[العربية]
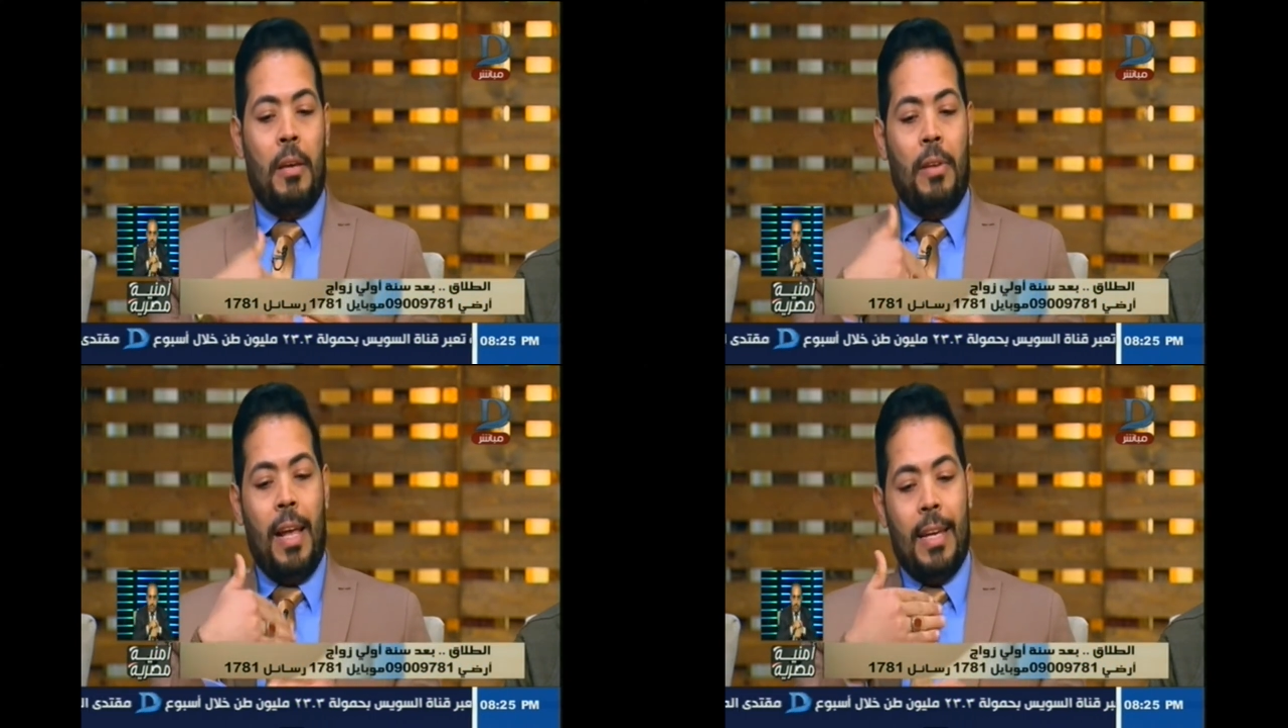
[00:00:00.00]

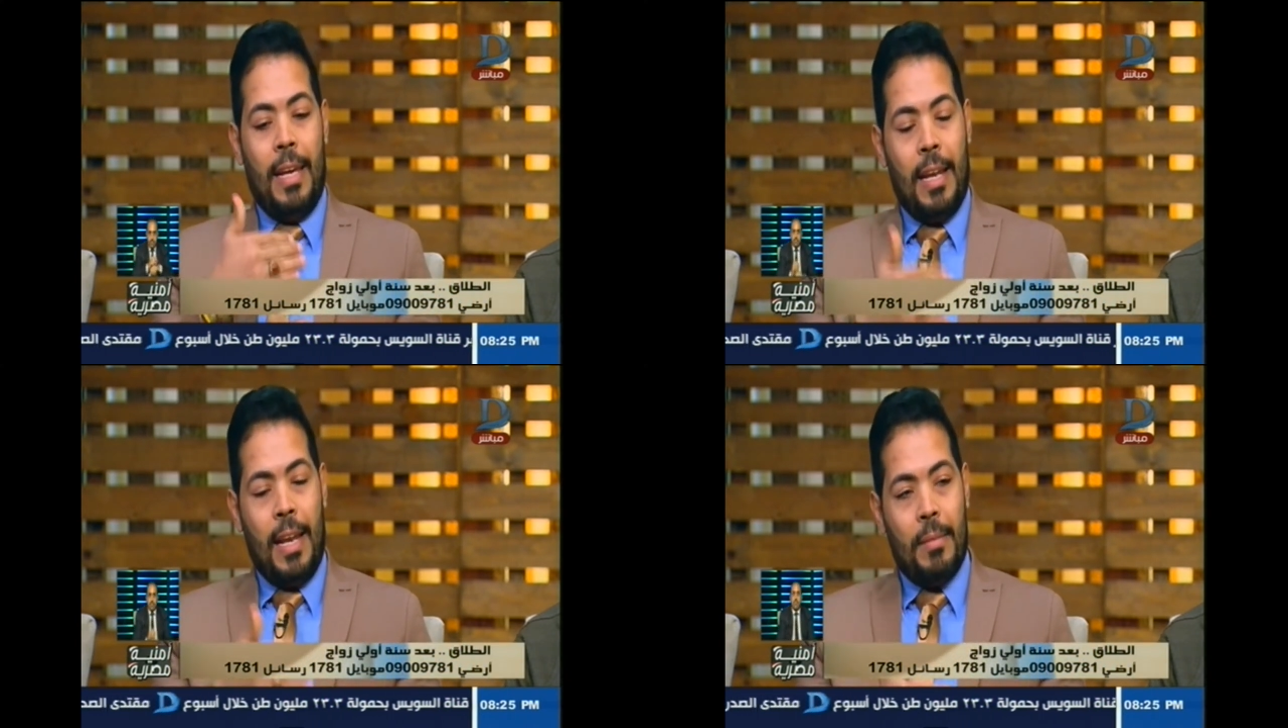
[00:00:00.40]
في
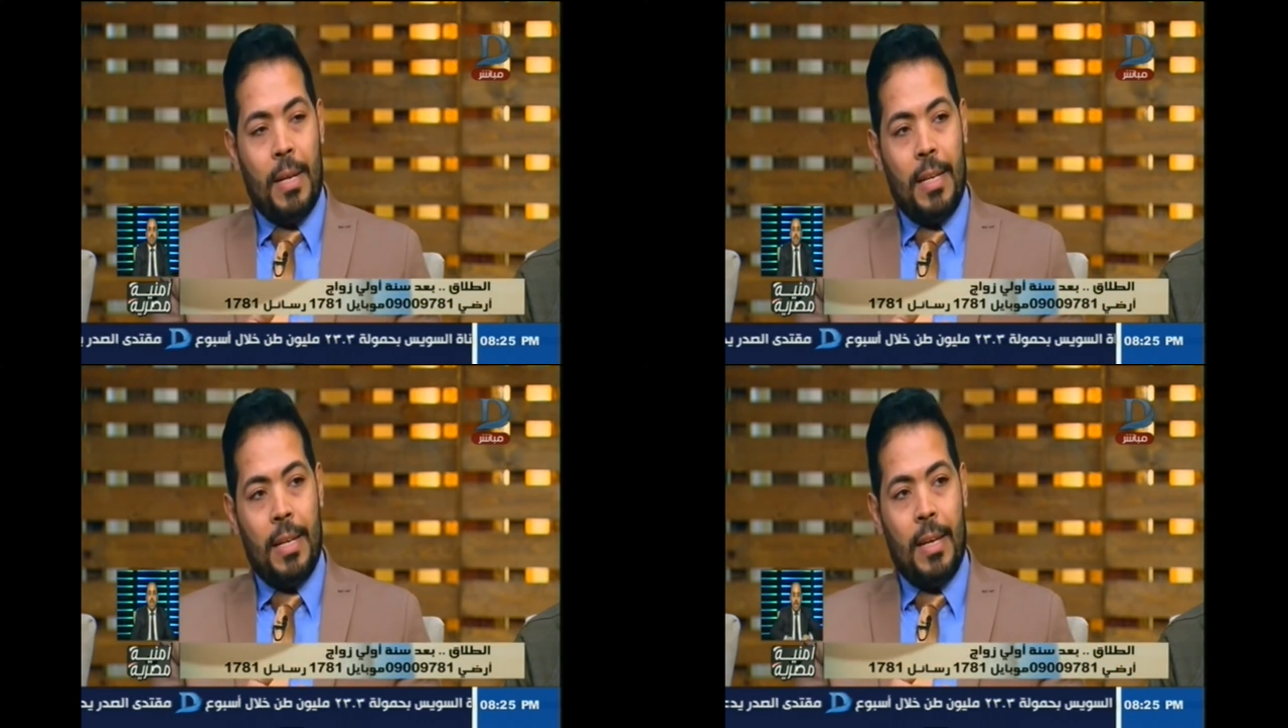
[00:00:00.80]
الحياه
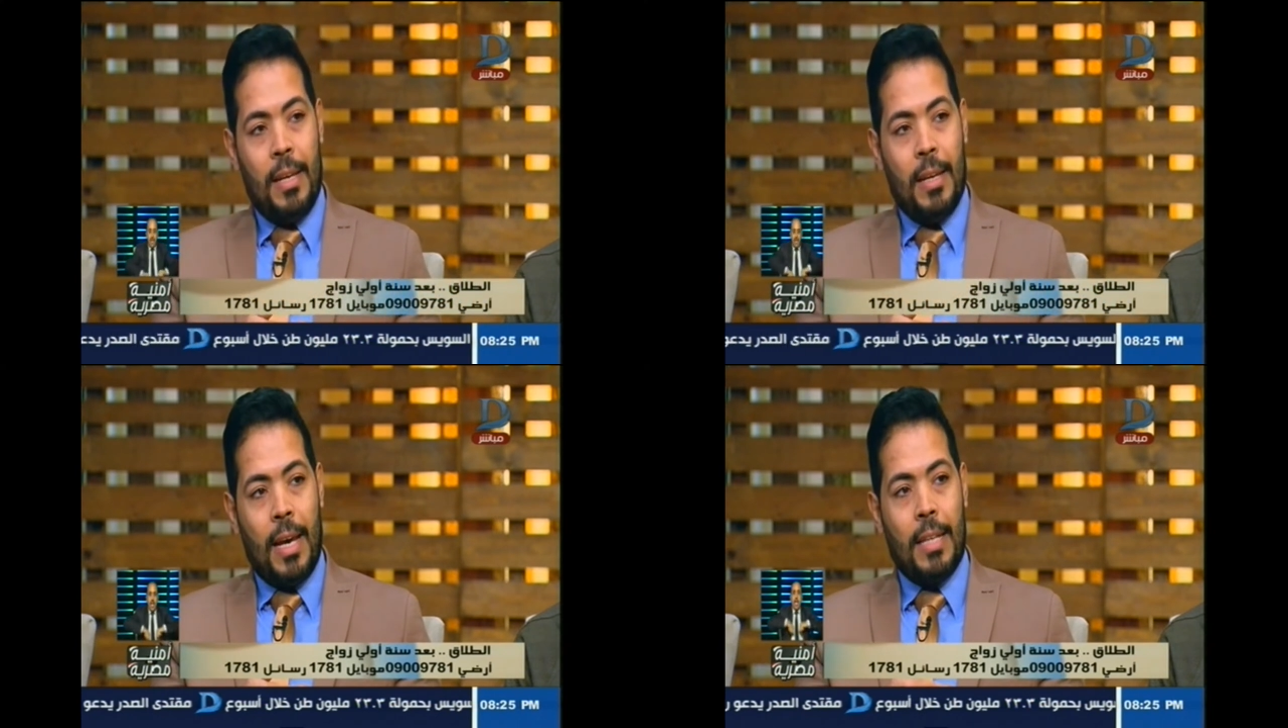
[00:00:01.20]
العمليه
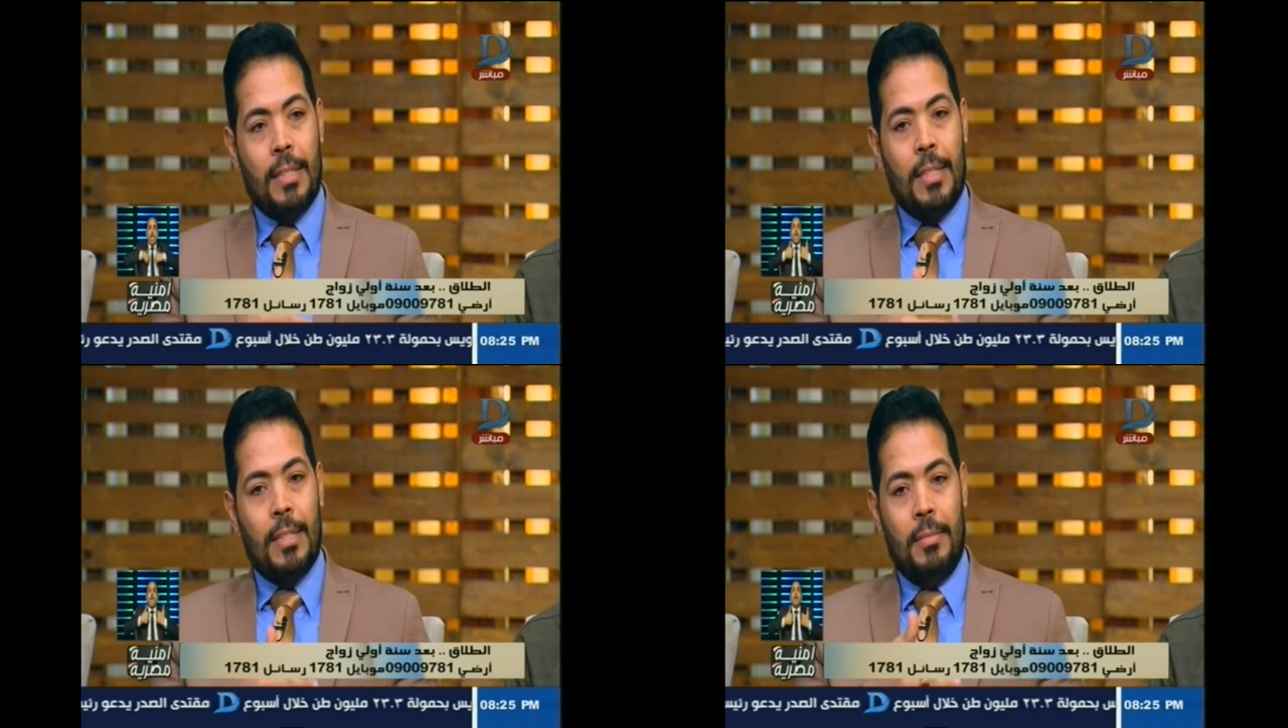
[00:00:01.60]
حتى
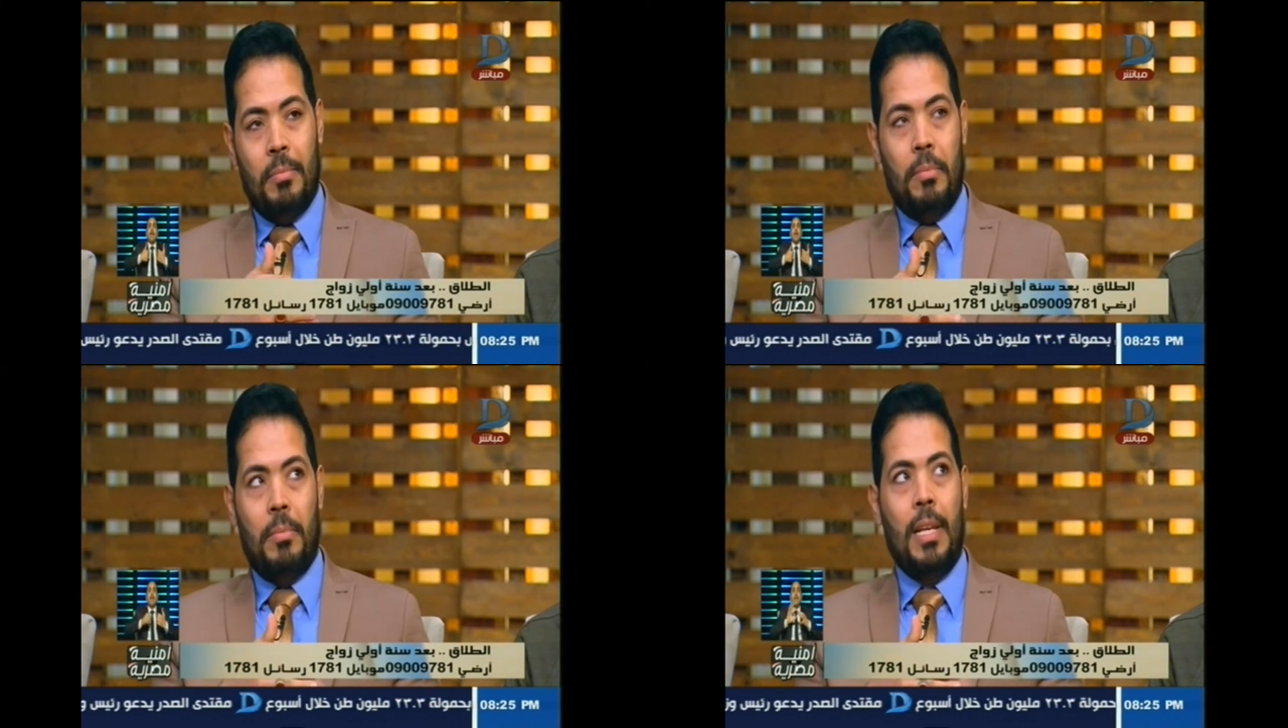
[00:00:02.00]

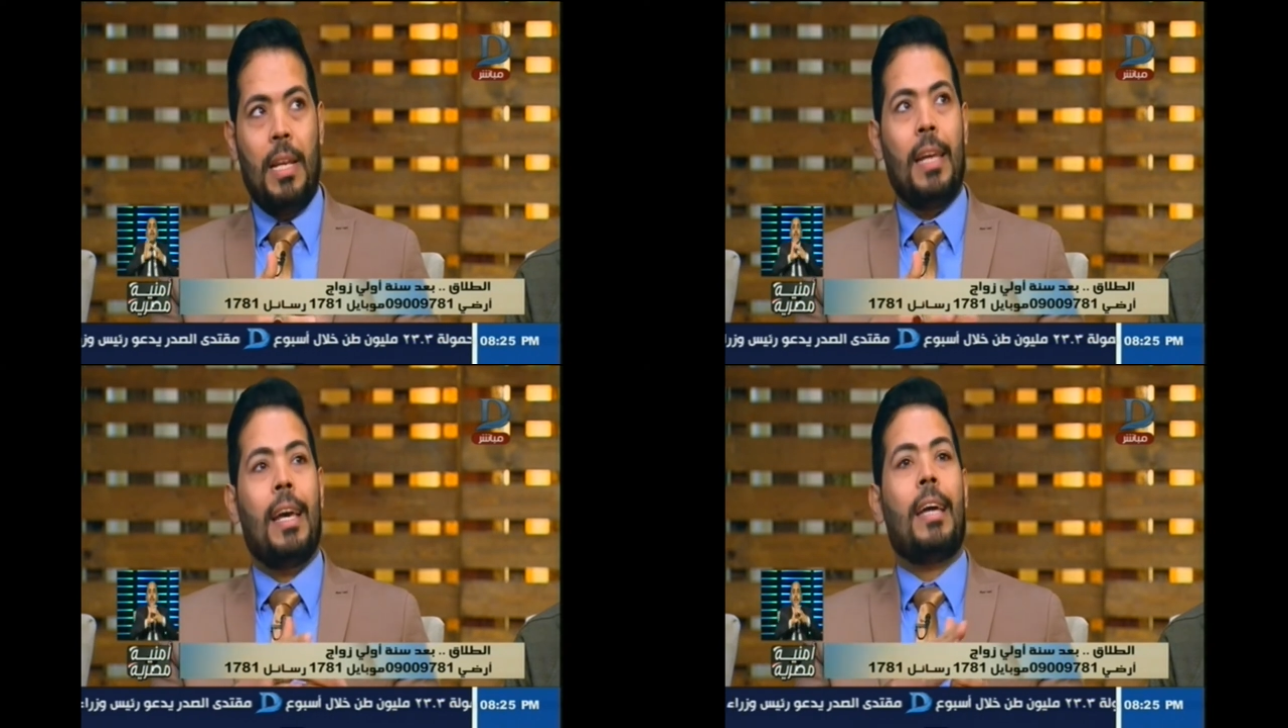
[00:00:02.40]
بيلاقي